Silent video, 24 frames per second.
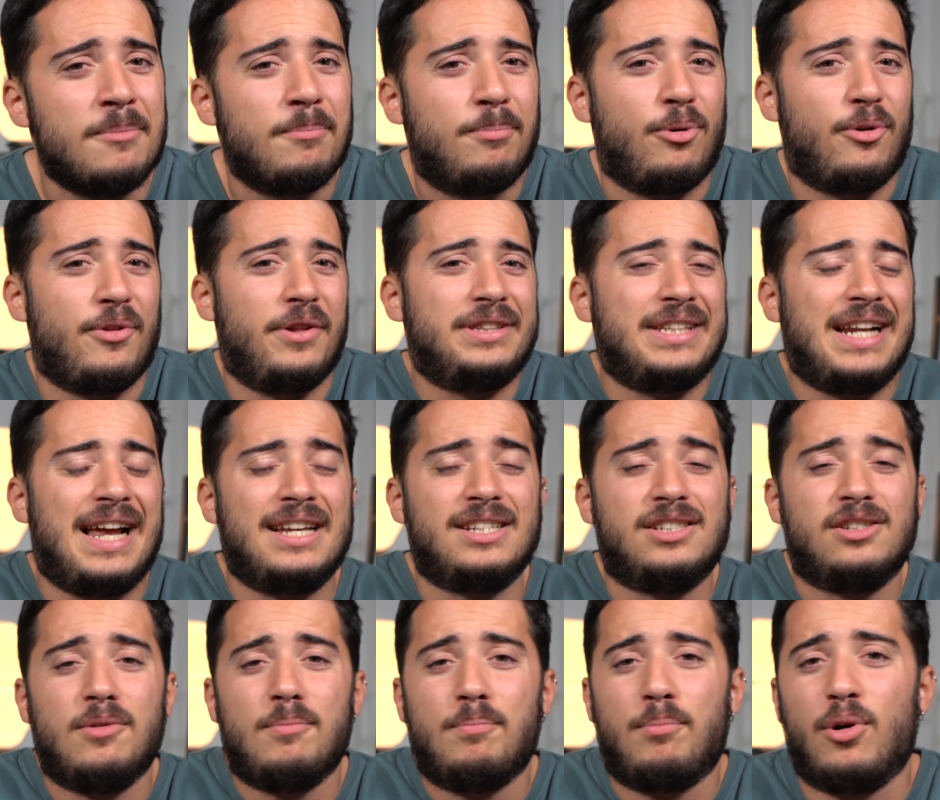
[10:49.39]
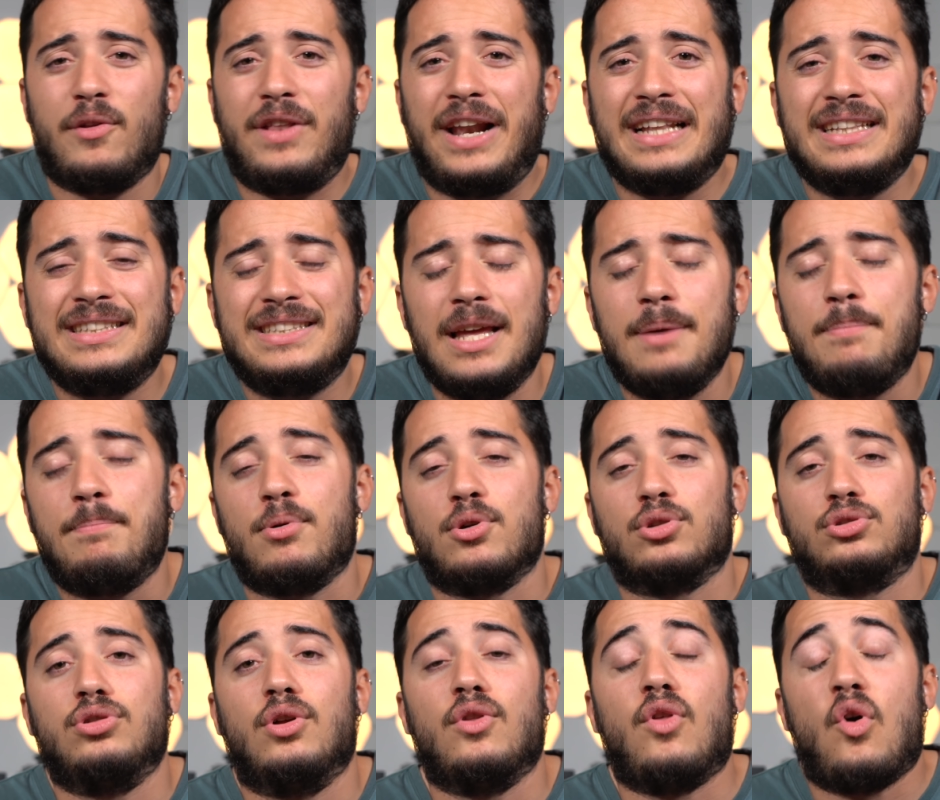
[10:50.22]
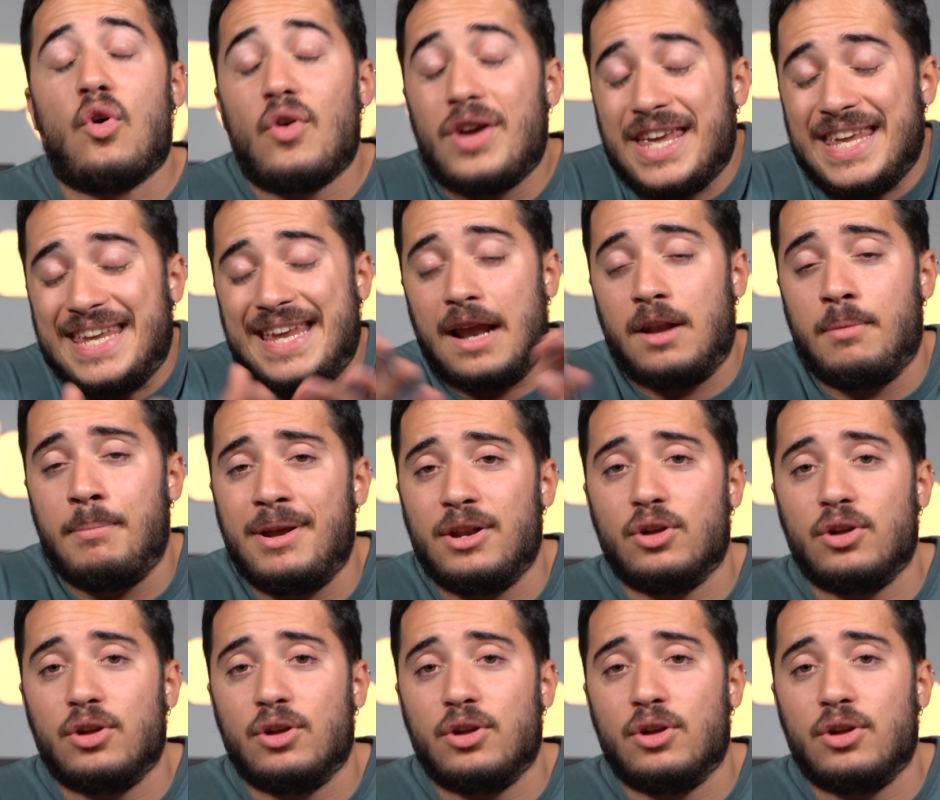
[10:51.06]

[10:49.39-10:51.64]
por detrás, por delante, por todo. Y al